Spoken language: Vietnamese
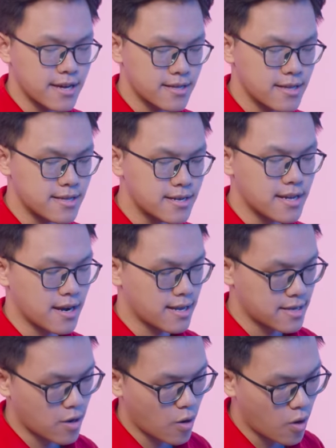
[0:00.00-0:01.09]
này thì chắc chắn là
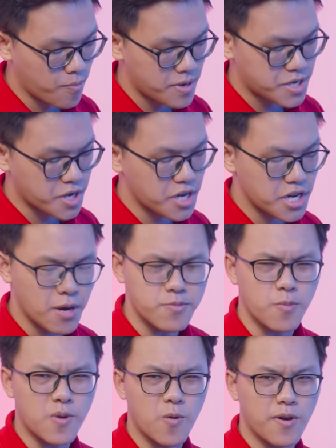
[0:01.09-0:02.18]
sẽ có PCI
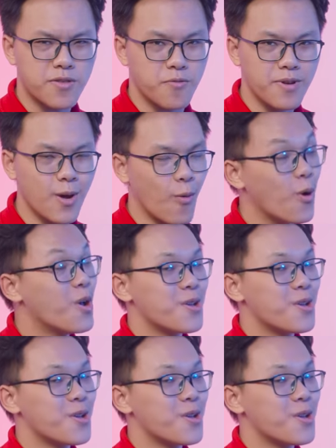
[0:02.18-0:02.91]
5.0 các thứ kiểu